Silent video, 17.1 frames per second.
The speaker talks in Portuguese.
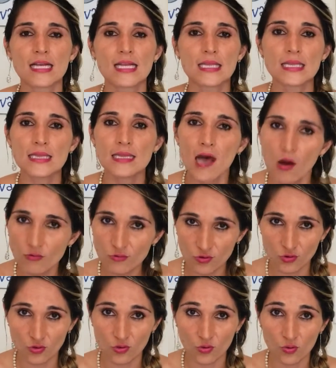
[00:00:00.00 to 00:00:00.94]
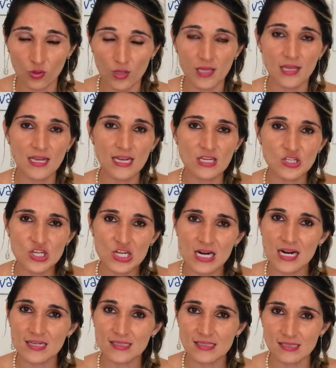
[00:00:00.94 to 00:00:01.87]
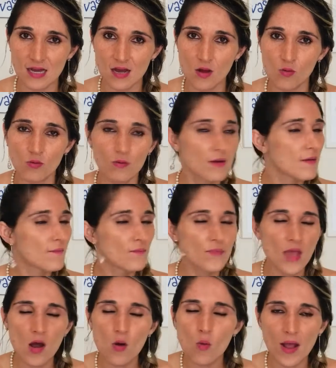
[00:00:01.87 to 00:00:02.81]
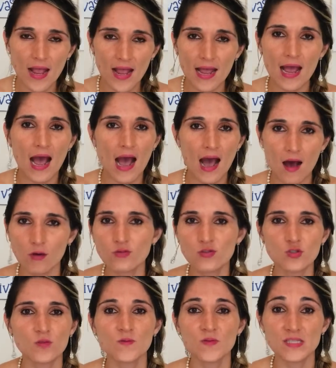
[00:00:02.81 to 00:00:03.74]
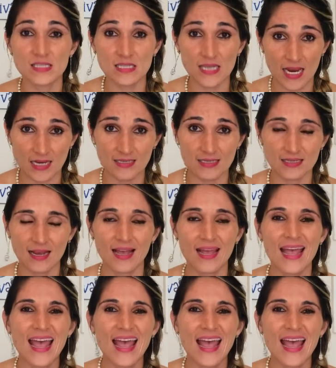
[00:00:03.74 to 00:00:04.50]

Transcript: Não, doutor. Indicação não é autossuficiência,